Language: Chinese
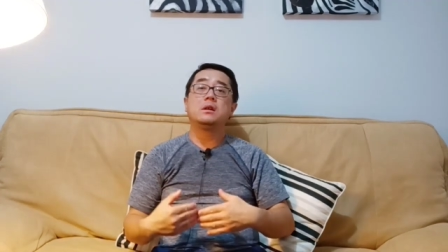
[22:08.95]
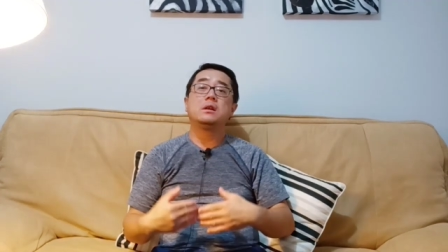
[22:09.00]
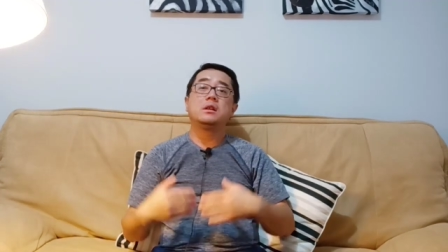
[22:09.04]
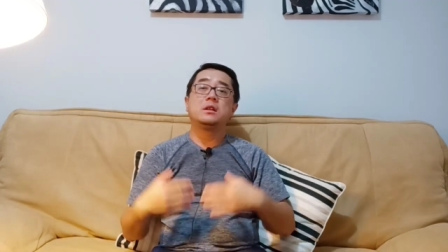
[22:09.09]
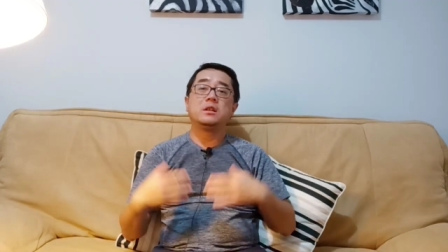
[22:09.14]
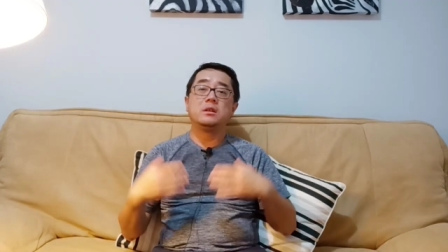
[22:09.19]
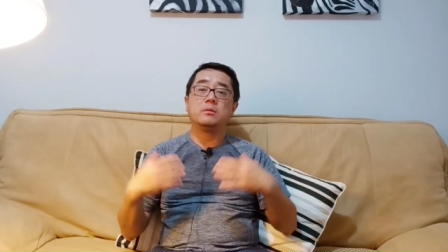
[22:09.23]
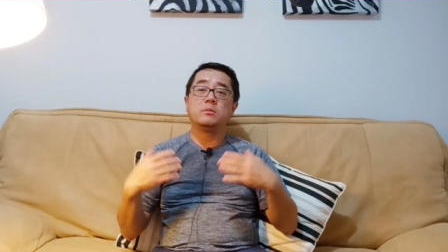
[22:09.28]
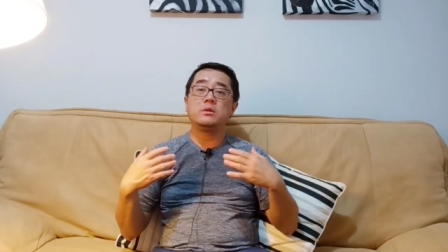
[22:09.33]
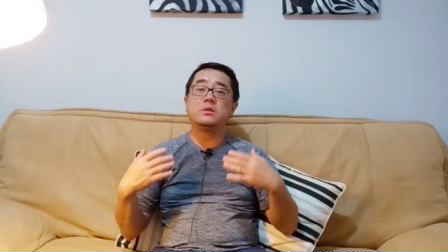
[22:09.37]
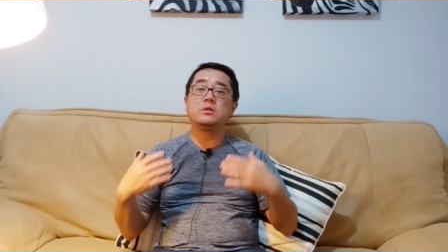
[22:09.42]

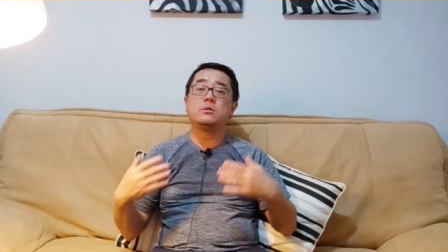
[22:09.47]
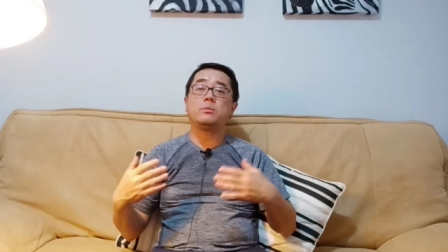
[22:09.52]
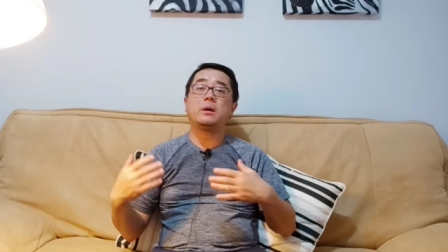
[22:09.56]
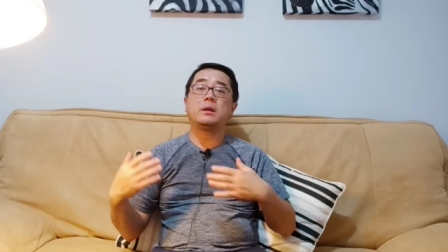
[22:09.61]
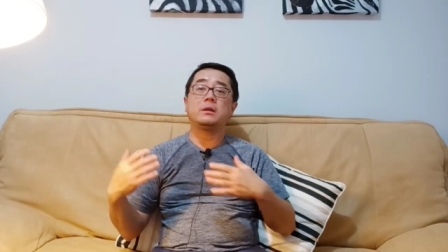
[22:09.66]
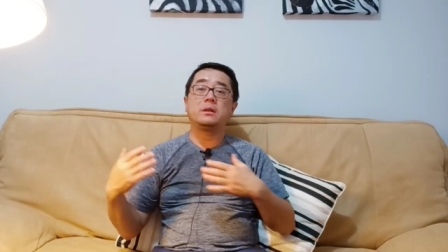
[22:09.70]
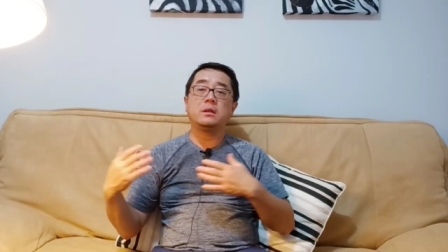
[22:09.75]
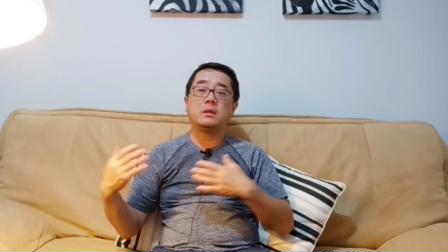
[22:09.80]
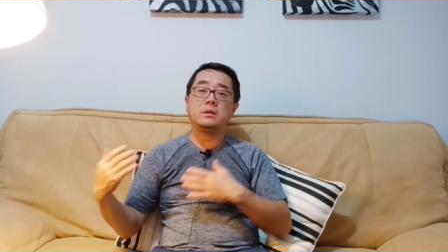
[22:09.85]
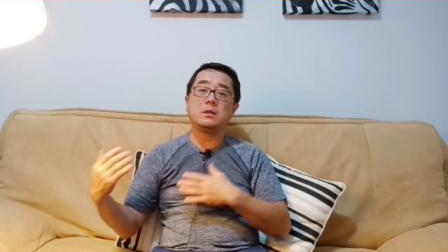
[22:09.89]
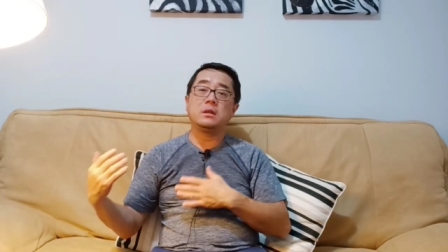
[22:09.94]
你们就把
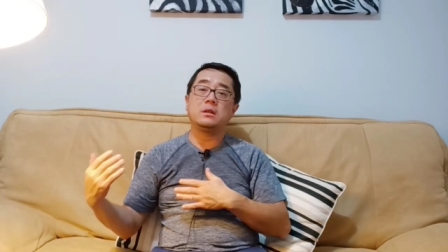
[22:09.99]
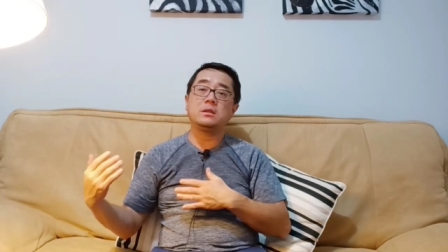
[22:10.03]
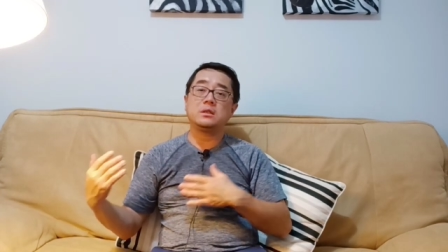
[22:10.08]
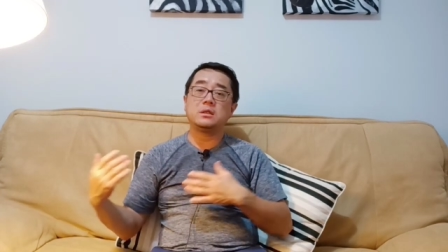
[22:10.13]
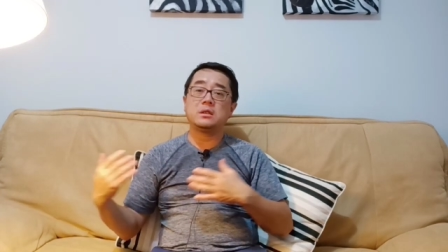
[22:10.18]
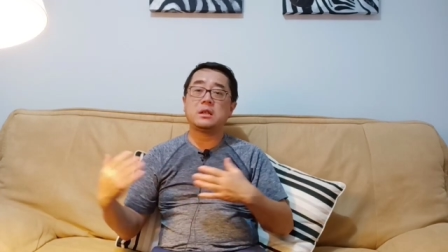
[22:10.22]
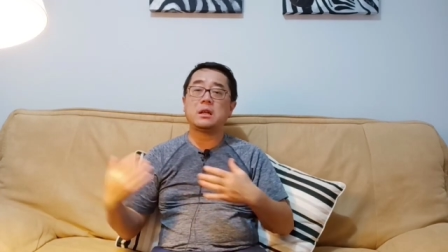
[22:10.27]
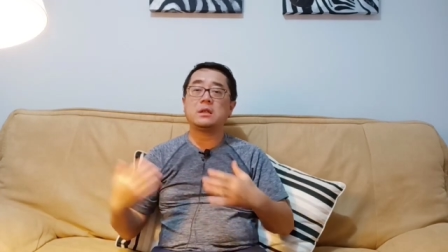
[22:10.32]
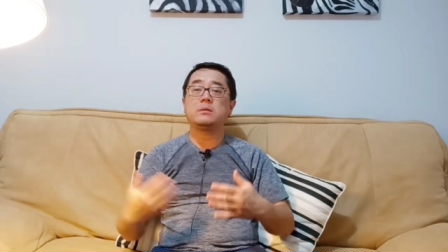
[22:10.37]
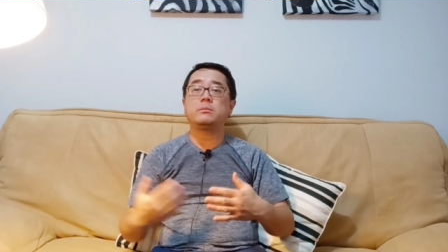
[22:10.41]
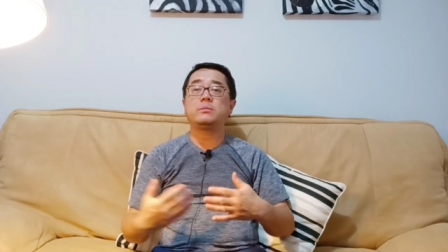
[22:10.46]
那些其
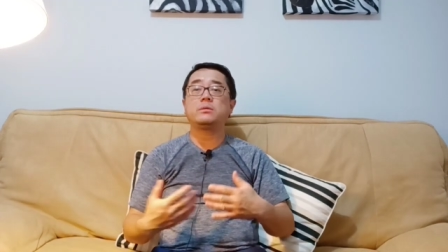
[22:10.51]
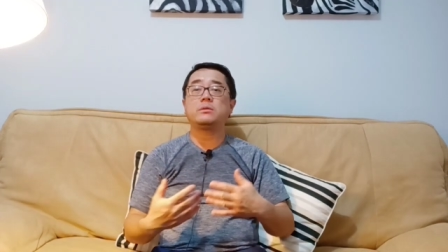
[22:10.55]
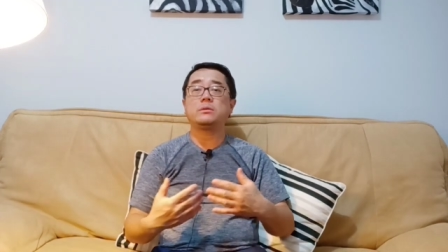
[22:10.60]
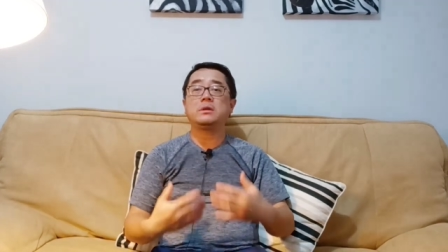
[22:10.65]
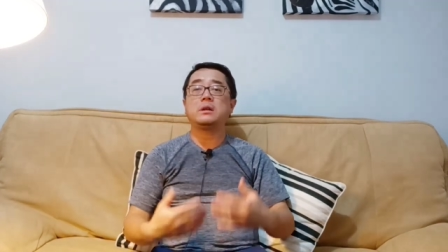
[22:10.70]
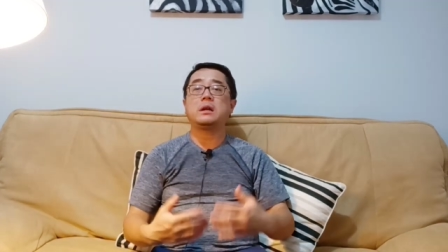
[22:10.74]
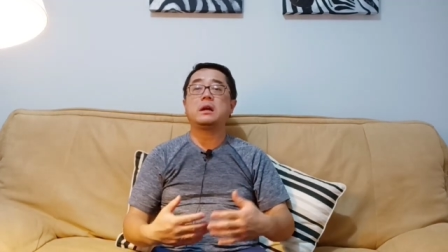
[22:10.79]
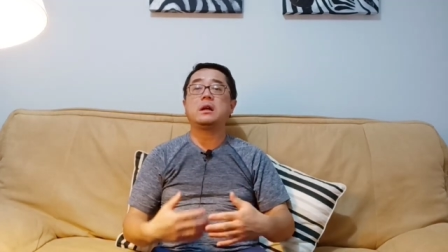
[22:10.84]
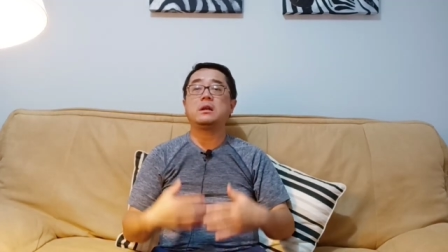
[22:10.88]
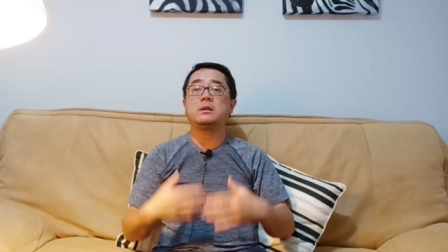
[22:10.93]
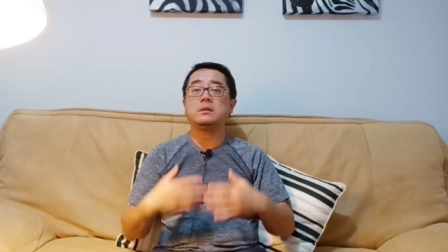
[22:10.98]
他的不容易
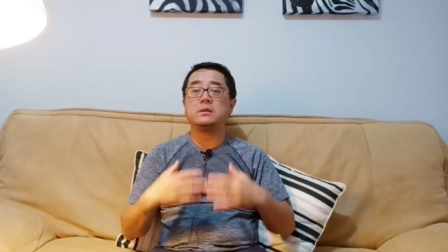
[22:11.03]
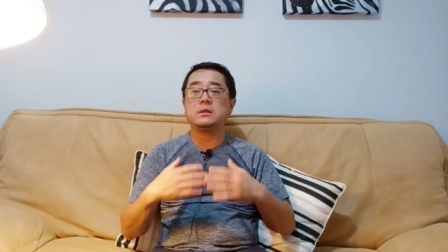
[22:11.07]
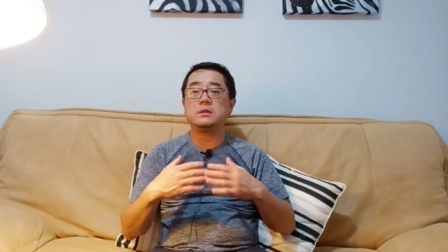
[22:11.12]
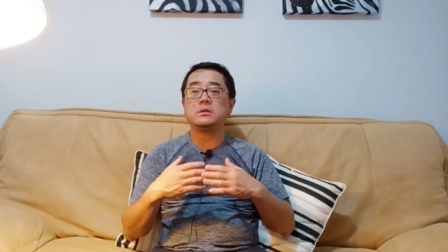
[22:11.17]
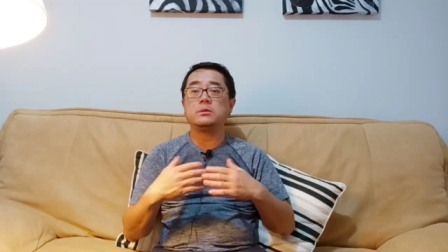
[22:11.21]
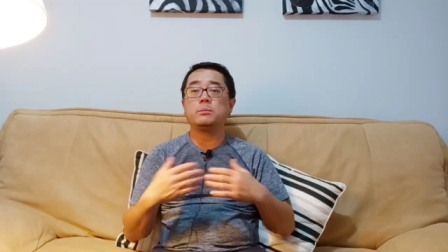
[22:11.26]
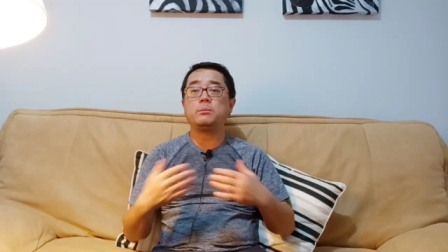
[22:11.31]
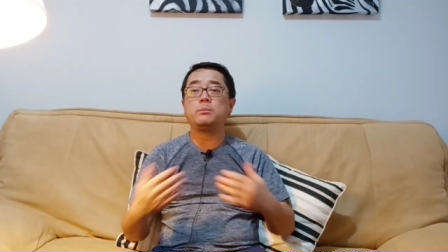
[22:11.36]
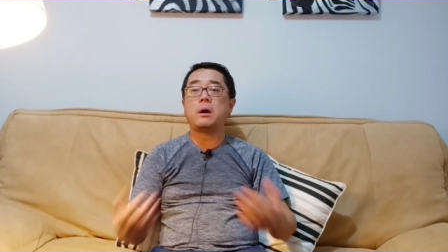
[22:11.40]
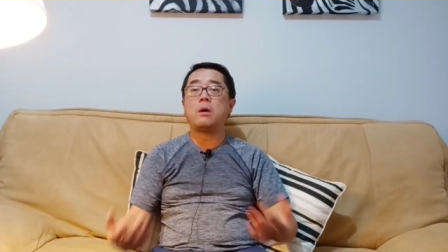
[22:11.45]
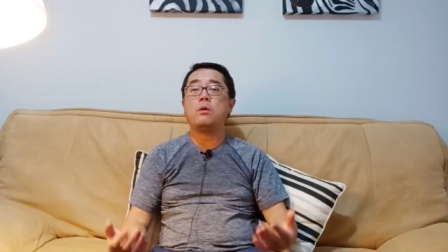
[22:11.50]
感染的人就
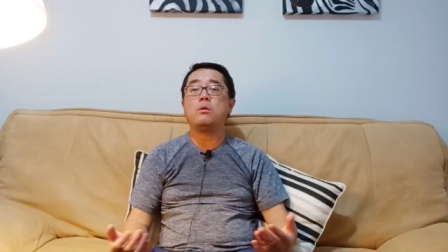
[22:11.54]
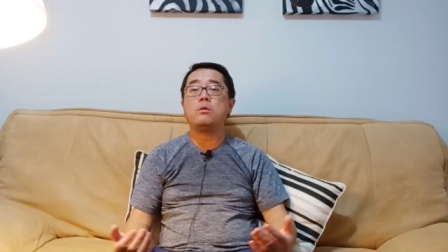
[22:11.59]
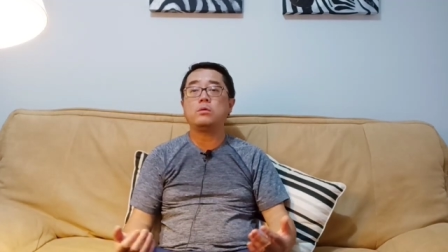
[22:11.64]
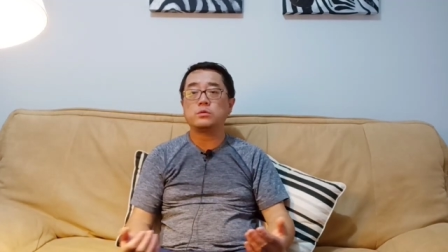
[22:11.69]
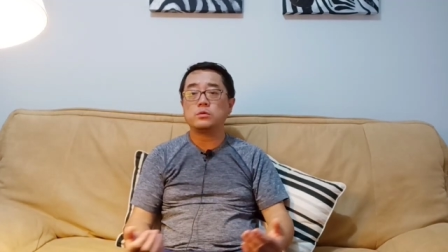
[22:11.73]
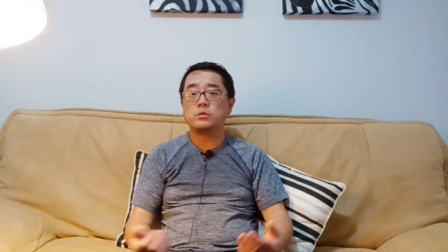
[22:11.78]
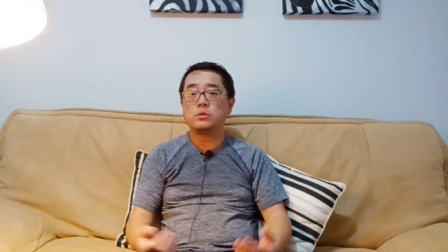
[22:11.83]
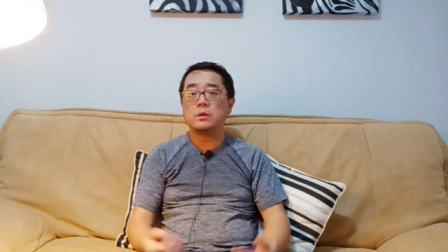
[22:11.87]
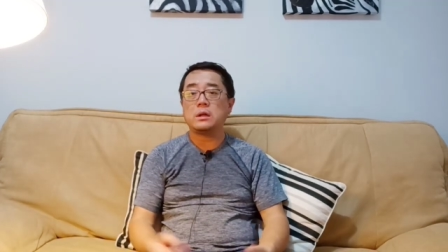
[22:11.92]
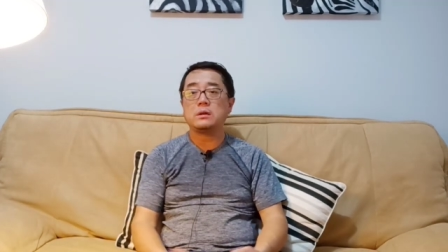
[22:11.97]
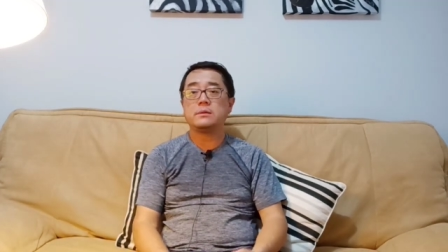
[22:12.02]
保护住
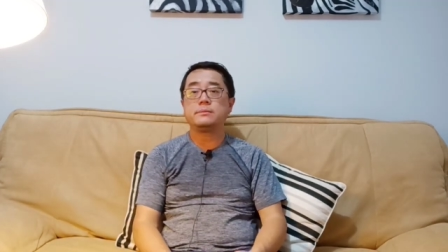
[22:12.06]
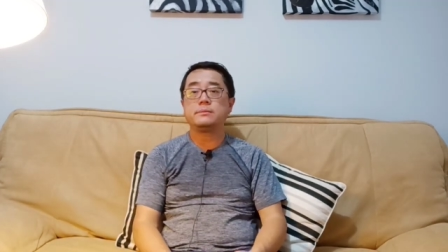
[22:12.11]
了。